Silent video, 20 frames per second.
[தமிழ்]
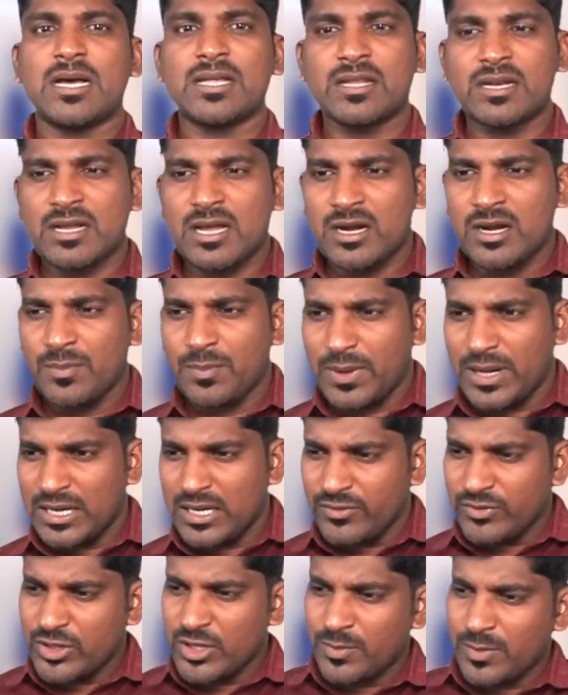அதற்கான
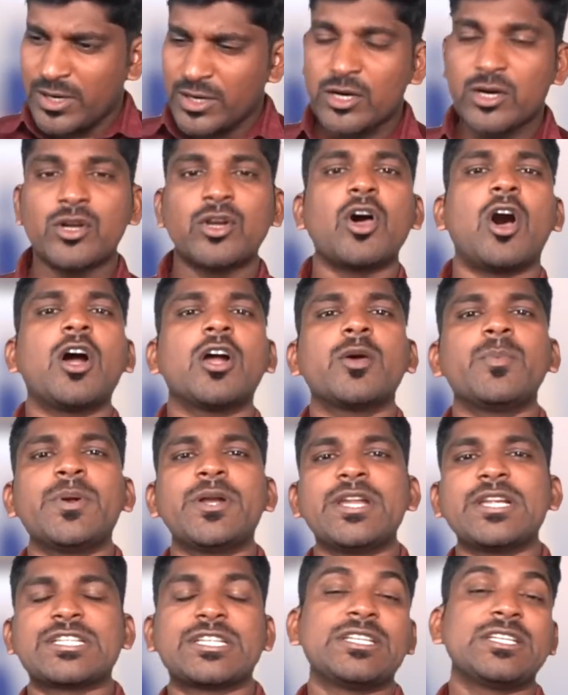பலவிதமான
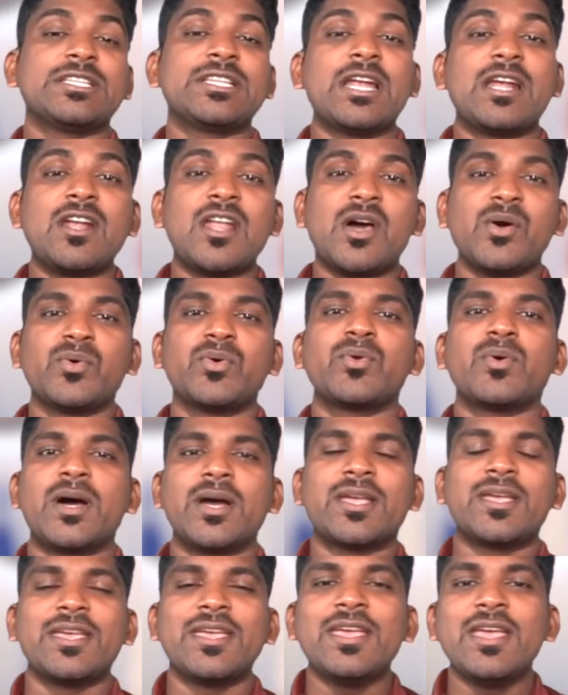டாக்குமெண்டேஷன் இதெல்லாம்
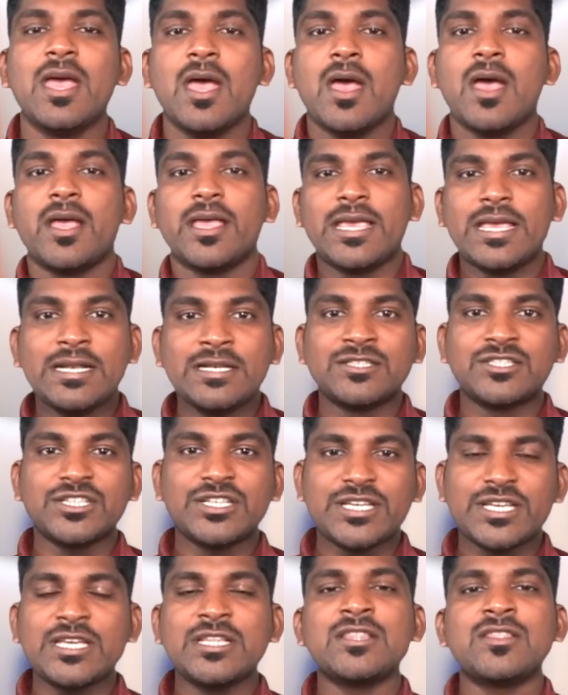உருவாக்கி இன்று
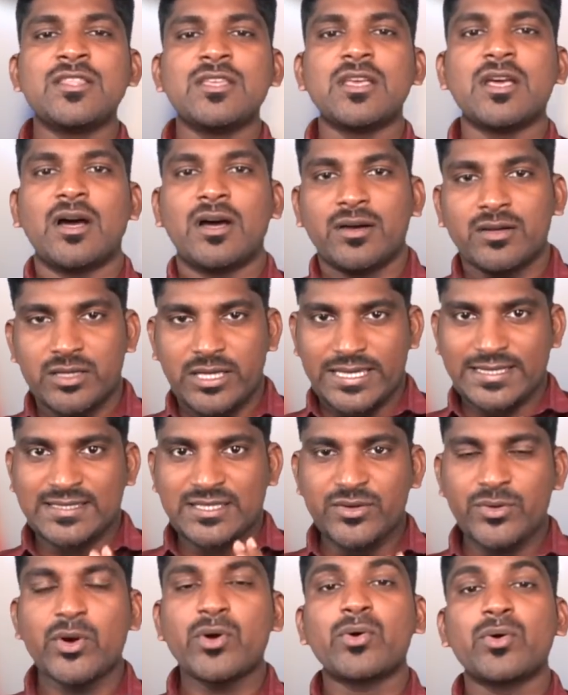இந்தியா
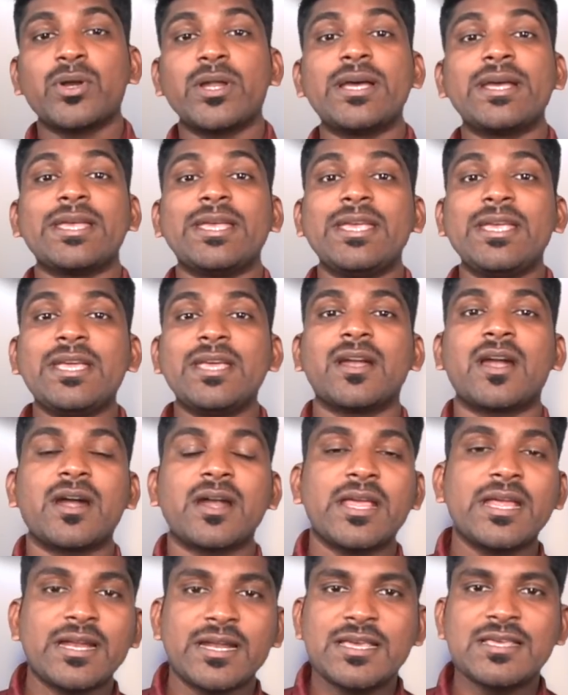எஸ்சிஓக்குள்ளே e
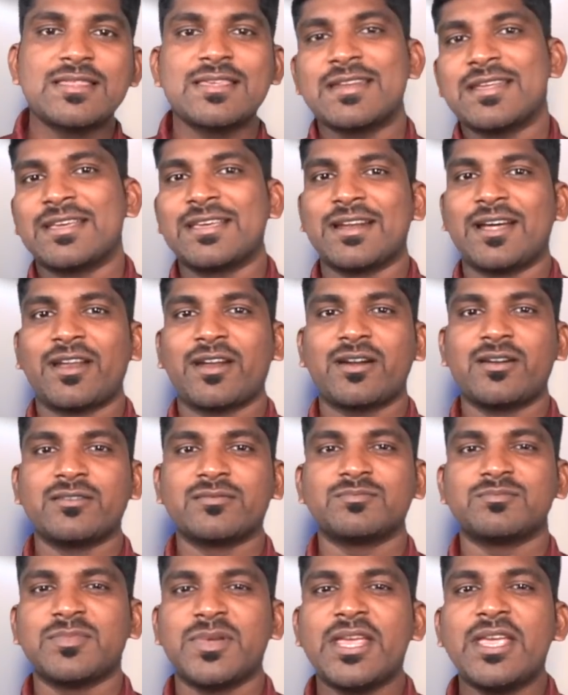ஈரானை இணைத்திருக்கிறார்கள்
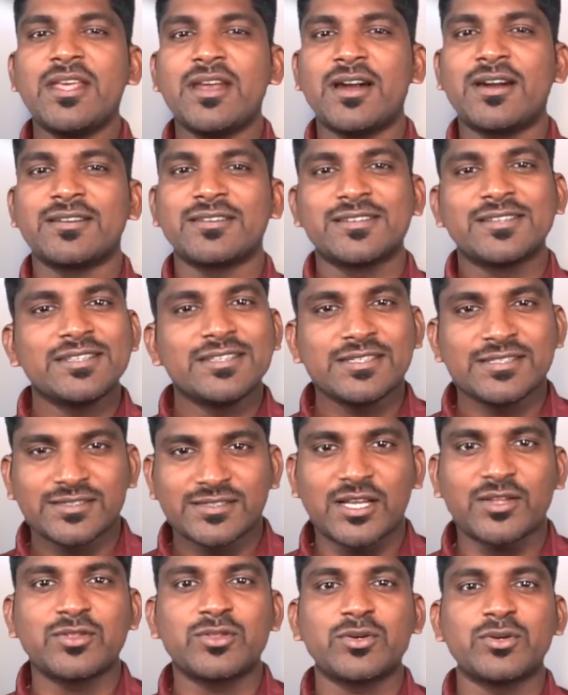ஈரானுக்கு
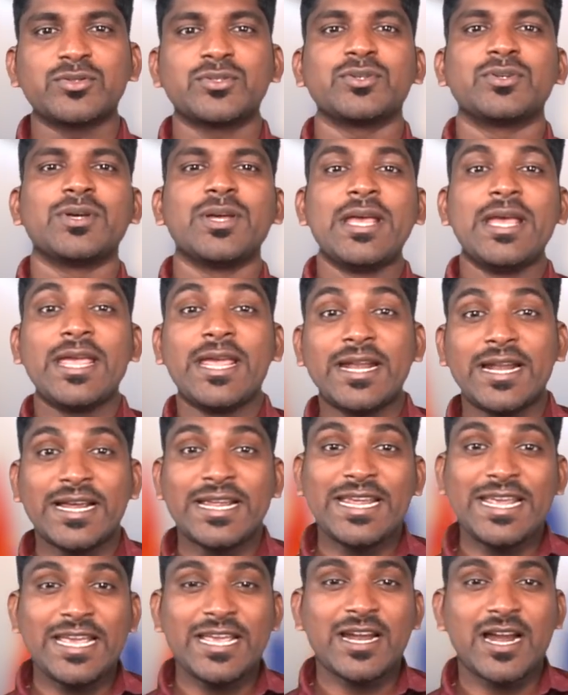சந்தோஷம் ஏன்னா
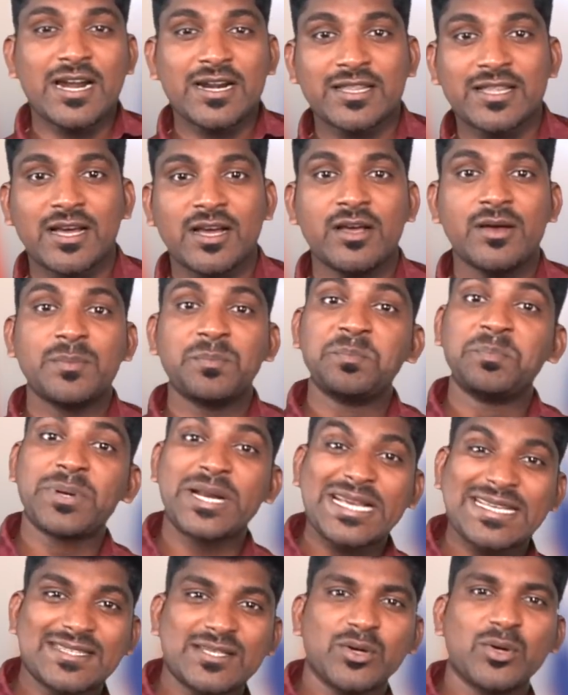ஈரான் தான்
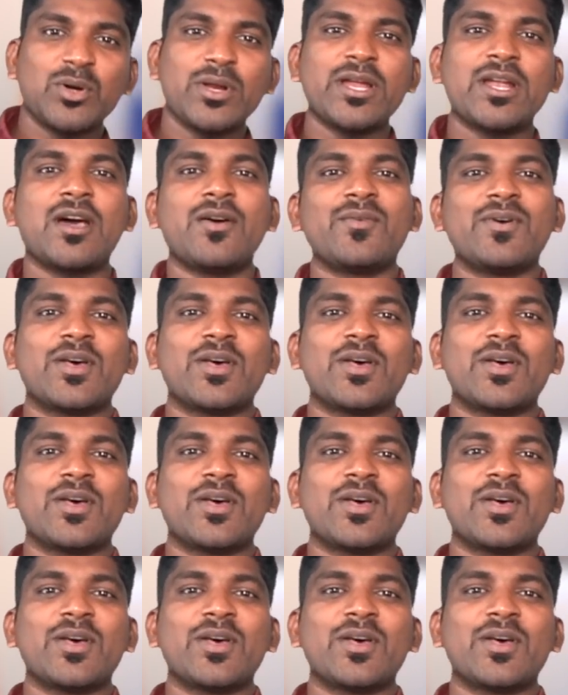பிரிக்ஸுக்குள்ளேயும் நான்